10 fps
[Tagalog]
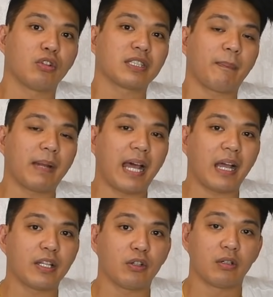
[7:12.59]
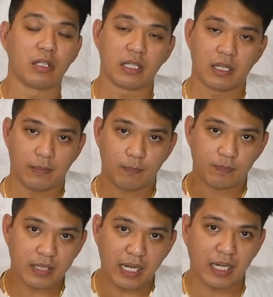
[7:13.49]
dun sa plaka nyo,
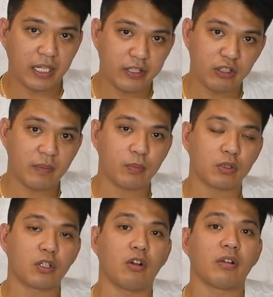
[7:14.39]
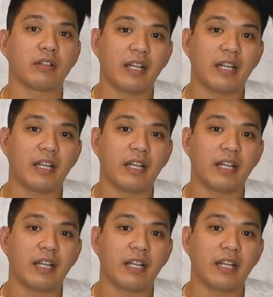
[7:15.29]
tanggalin nyo na po to.